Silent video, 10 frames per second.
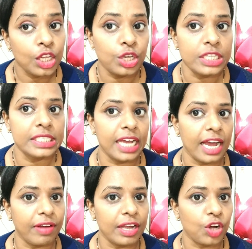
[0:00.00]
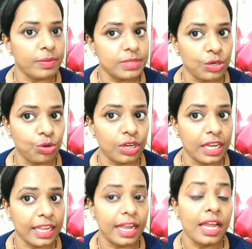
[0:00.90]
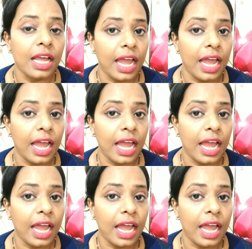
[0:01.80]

तो इस डीआईवाई को आप जरूर करिए